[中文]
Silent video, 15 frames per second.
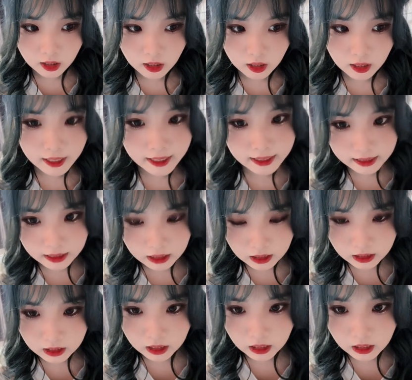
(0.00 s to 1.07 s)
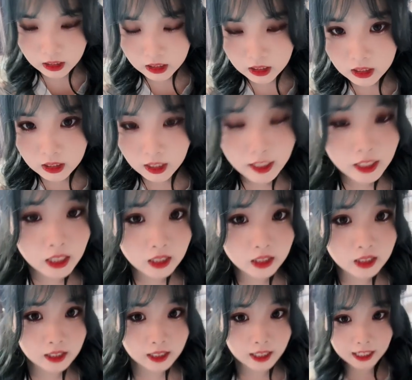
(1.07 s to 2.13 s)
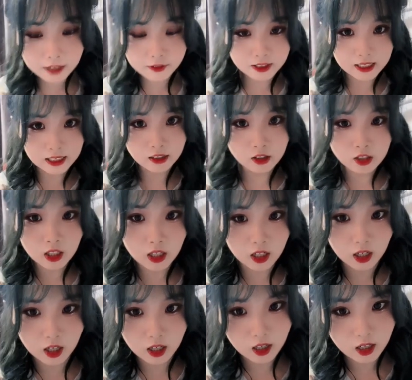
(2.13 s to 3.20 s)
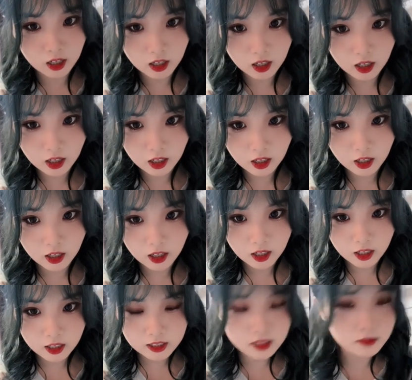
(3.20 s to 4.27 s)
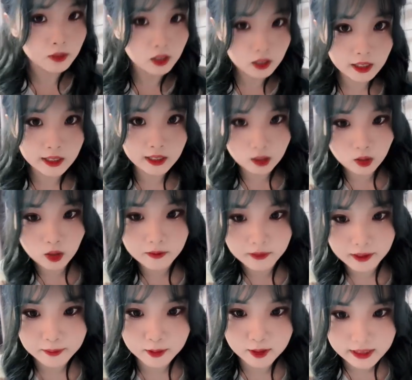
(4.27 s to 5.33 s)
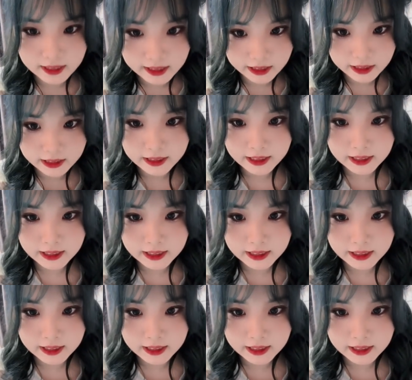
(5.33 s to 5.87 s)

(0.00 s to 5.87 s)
黑天鹅，黑天鹅那个衣服才到这儿，怎么可能会没脖子呢？